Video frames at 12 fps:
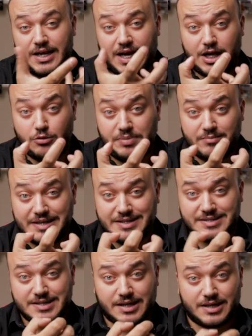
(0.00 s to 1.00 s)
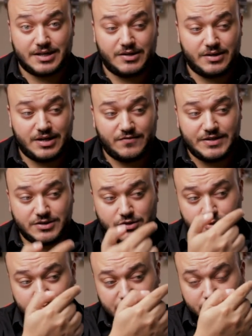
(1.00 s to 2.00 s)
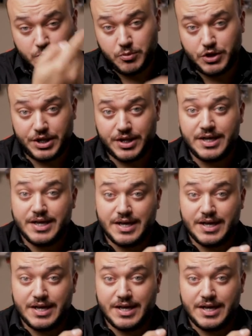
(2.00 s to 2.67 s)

لحاله بيعمل نسخ للفيديوز من ميموري